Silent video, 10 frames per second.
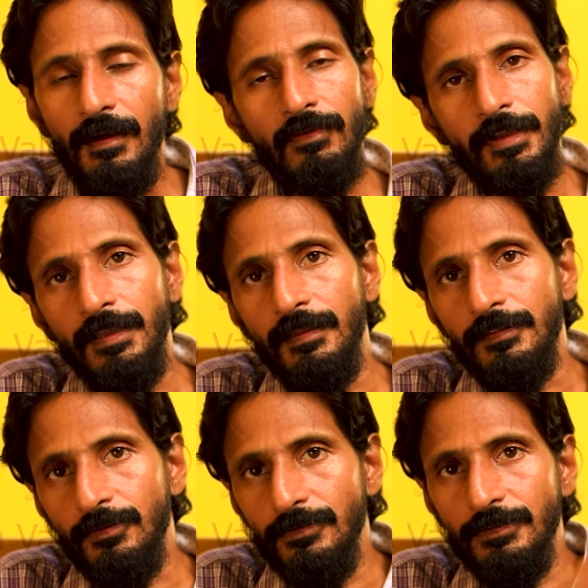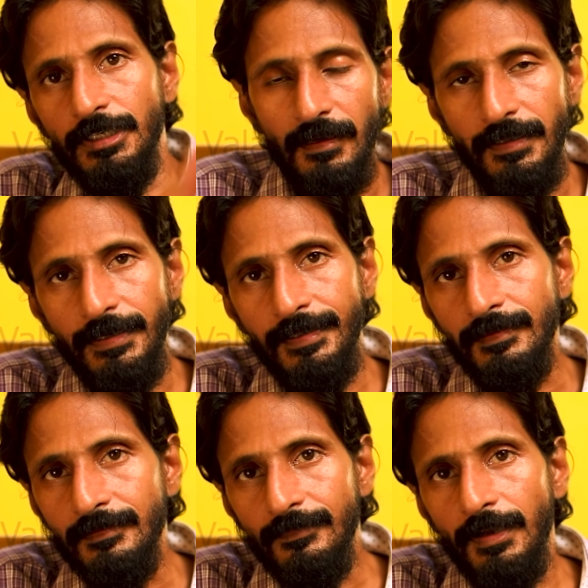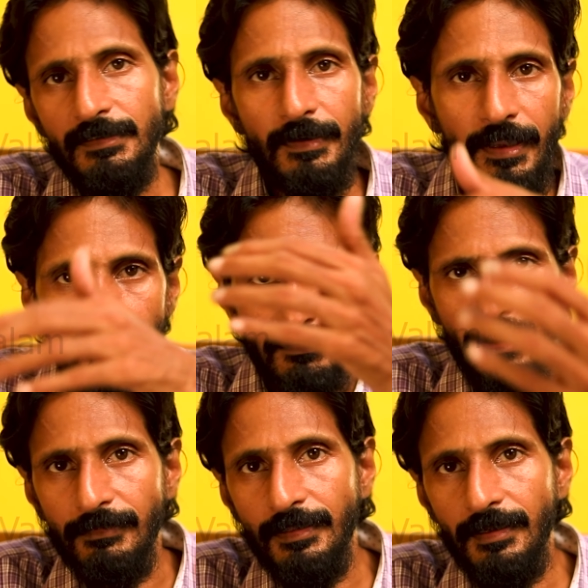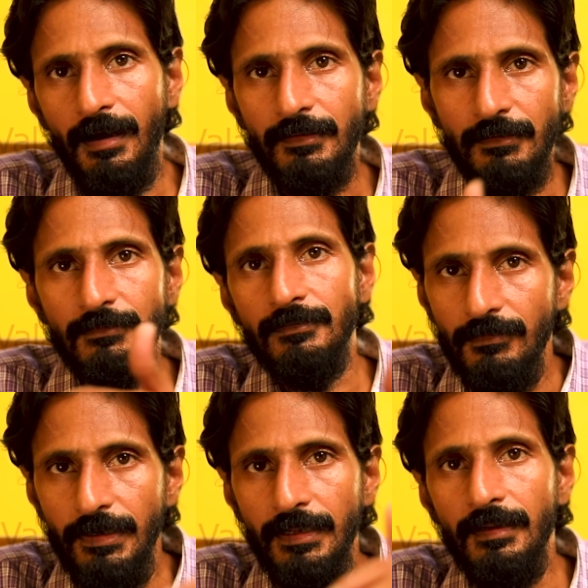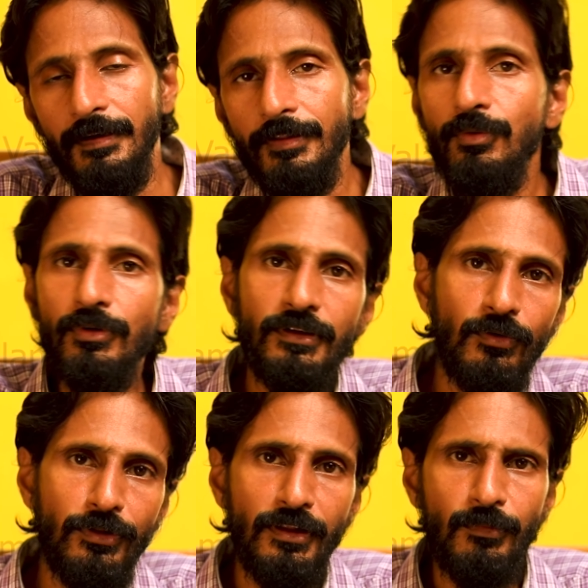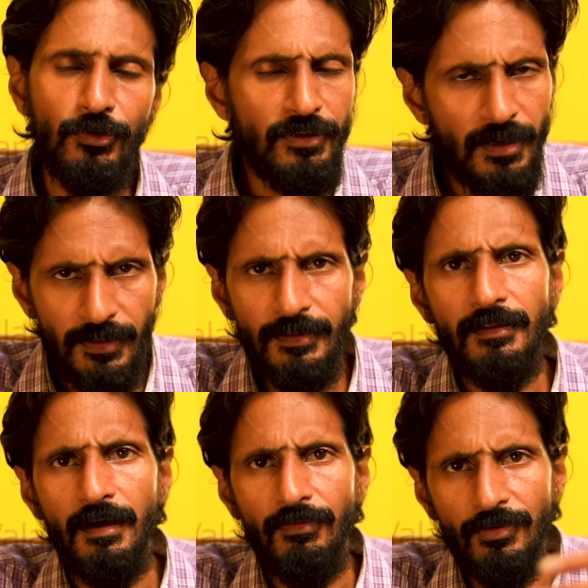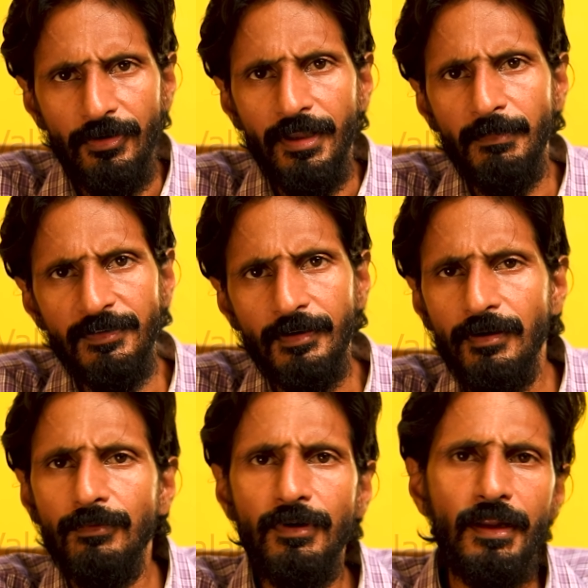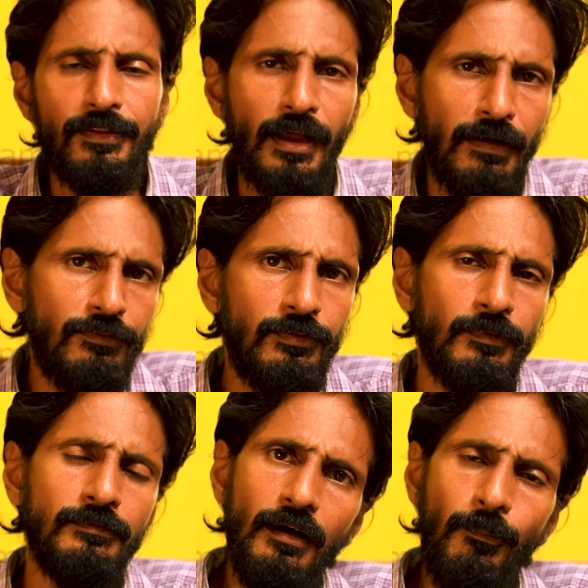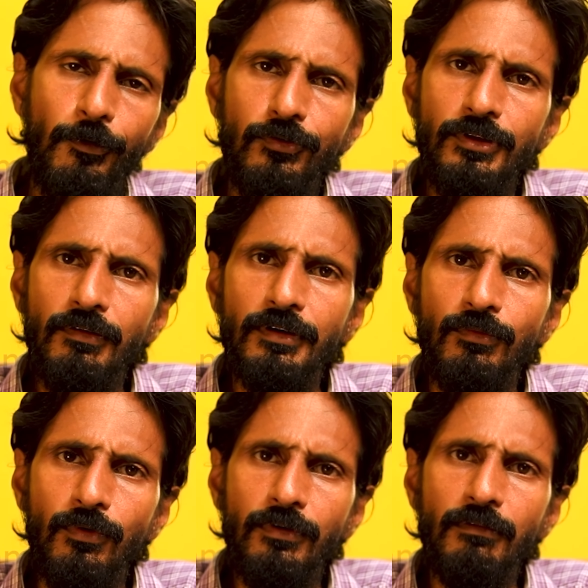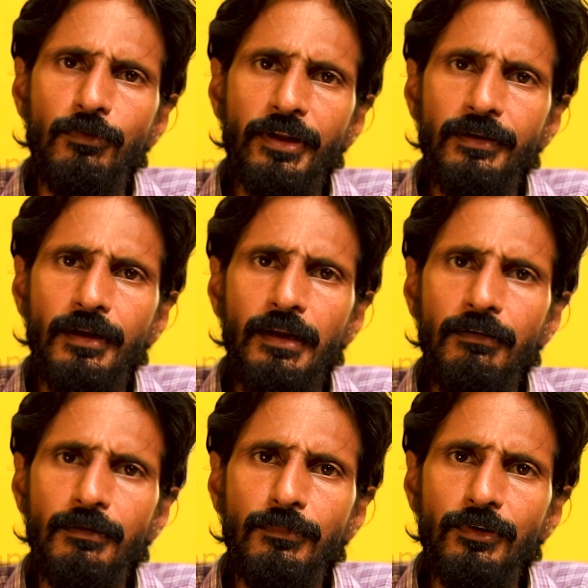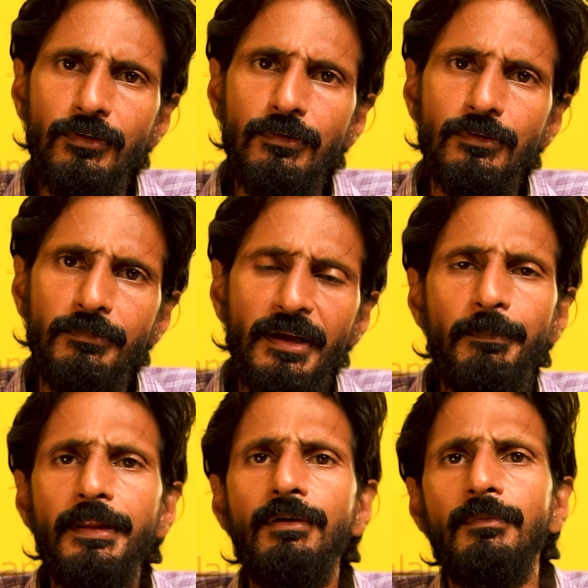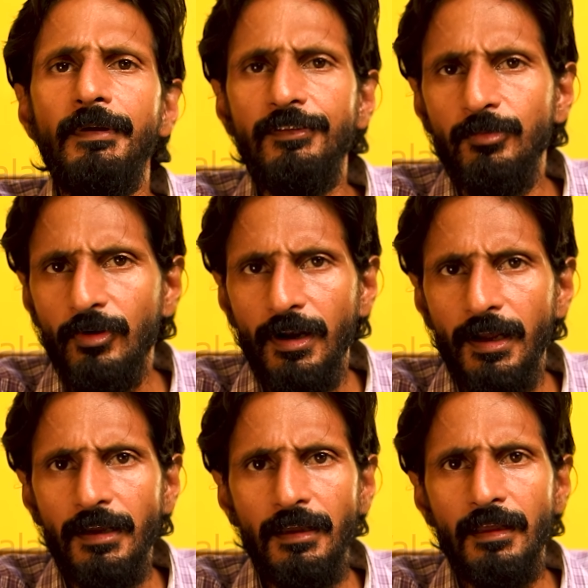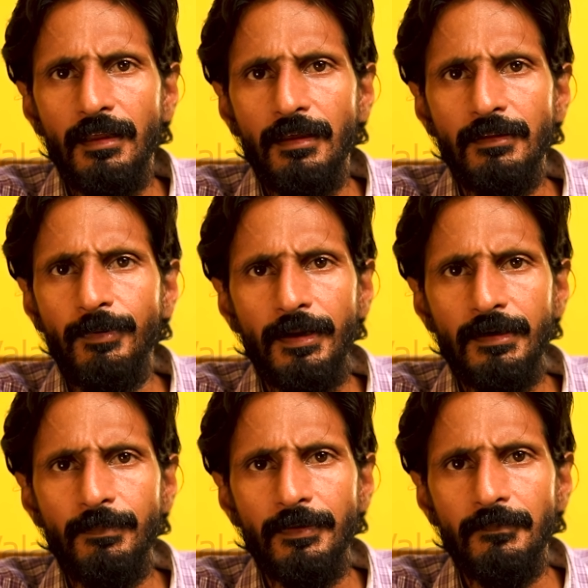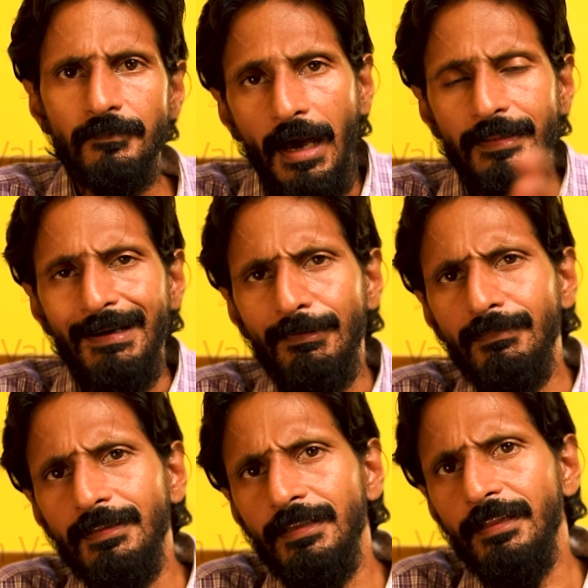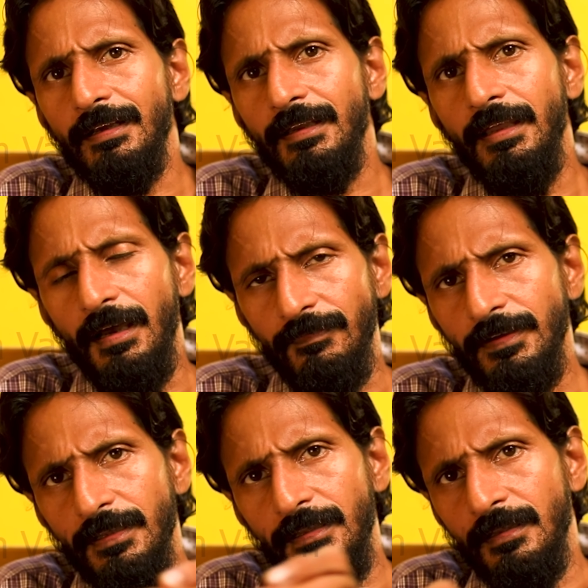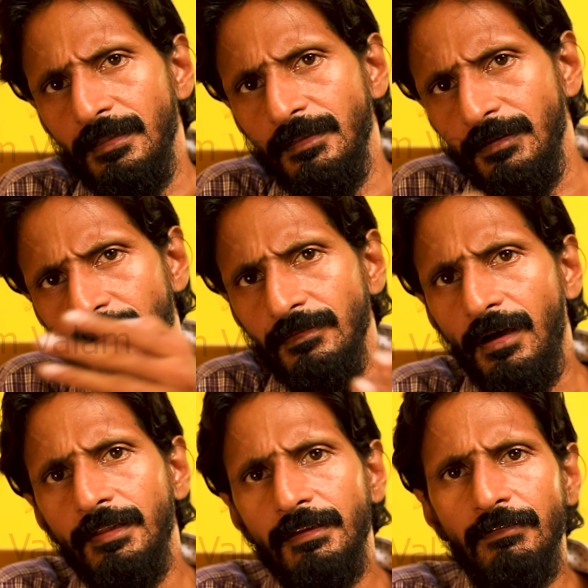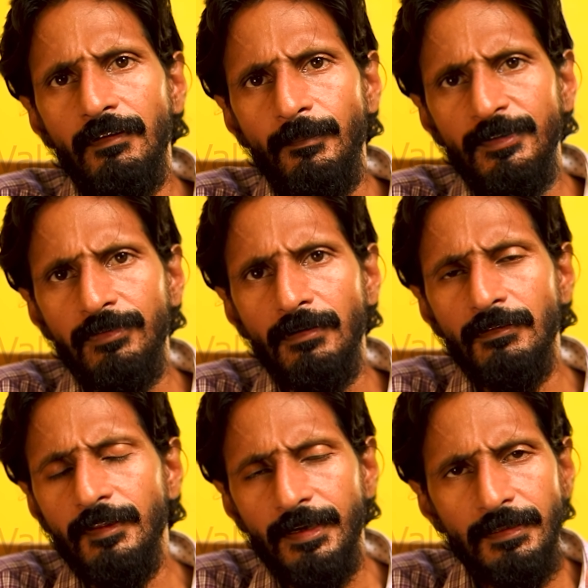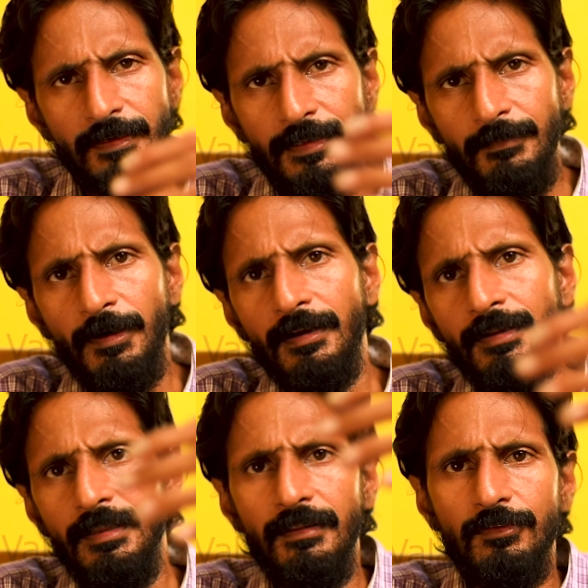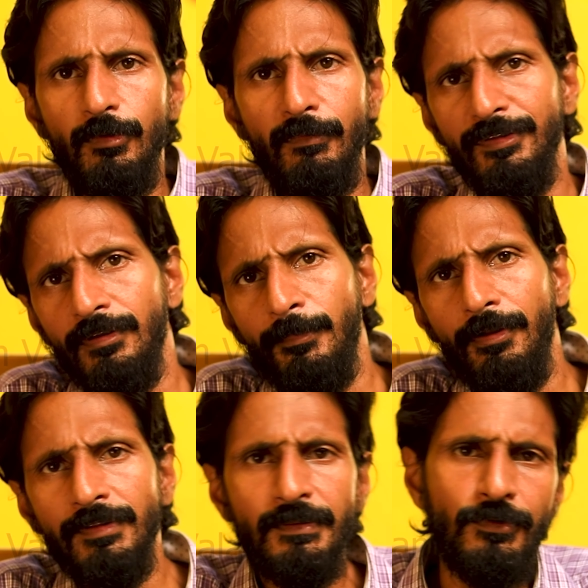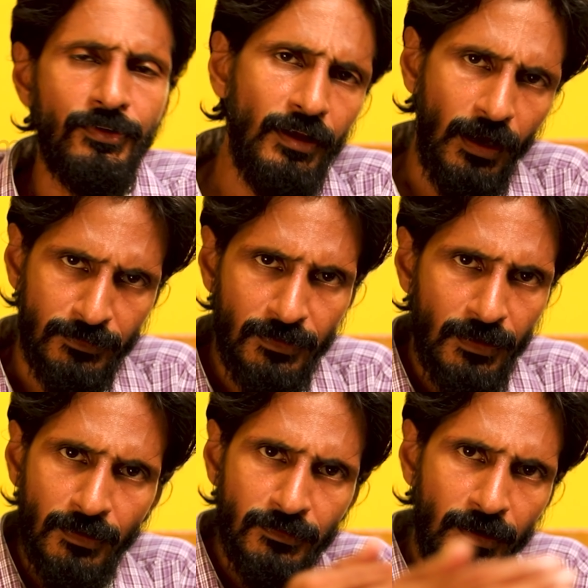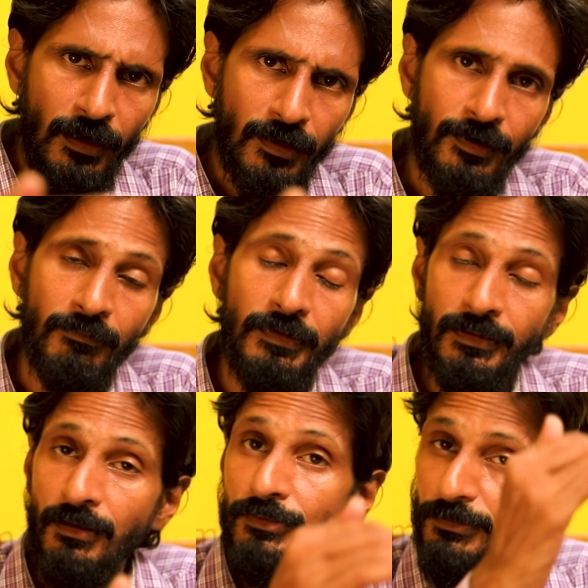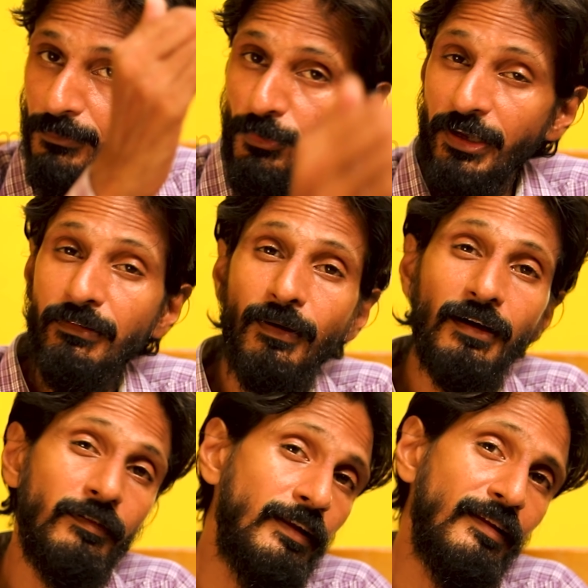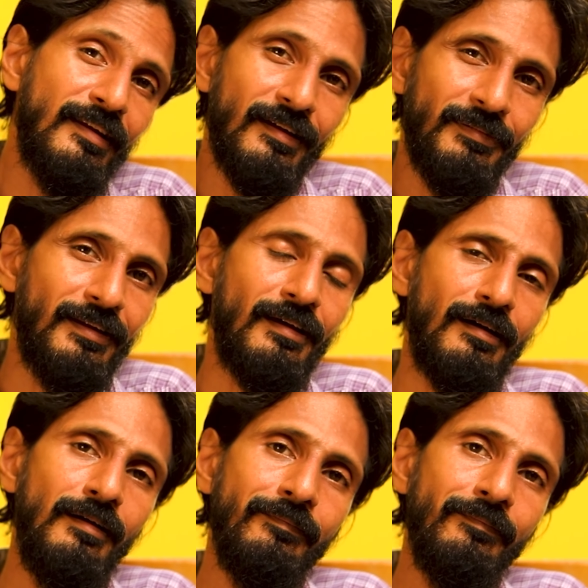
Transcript: அவங்க தொண்ணூற்றி எட்டு வாஜ்பாய் அரசாங்கத்துக்கு ஆதரவு வெளியிலிருந்து கொடுத்து கொண்டு பொழுது அல்லது அவங்களுடைய அமைச்சர்களும் உள்ளே இருந்தாங்கன்னு வச்சுப்போம் அப்போ வந்து அவங்க ஒவ்வொரு முறை டெல்லி வரும்பொழுதும் ஒரு மிகப்பெரிய ஒரு பேச்சு பொருளாக அது பார்க்கப்படும் அதுக்கப்புறம் பார்த்தீங்கன்னாக்க அவங்க அந்த ஆதரவு வாபஸ் வாங்குவதற்கு அந்த டீ பார்ட்டி சுப்பிரமணிய சுவாமியோட வந்த பொழுது அந்த அந்த காலகட்டம் இதில் வந்து ரொம்ப முக்கியமாக பார்க்க வேண்டியது என்ன அப்படின்னா